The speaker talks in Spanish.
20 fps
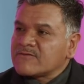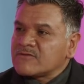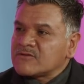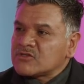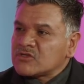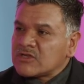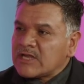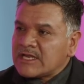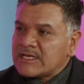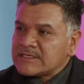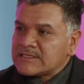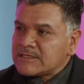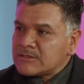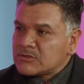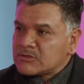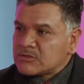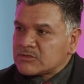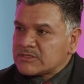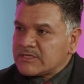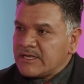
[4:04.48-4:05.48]
funcionales de
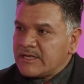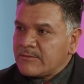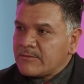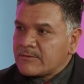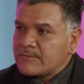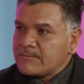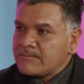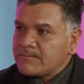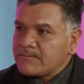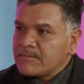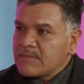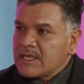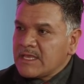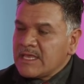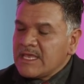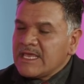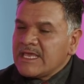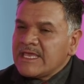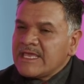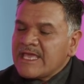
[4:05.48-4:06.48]
nuestro cerebro.
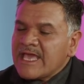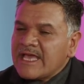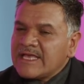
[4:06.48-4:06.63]
Y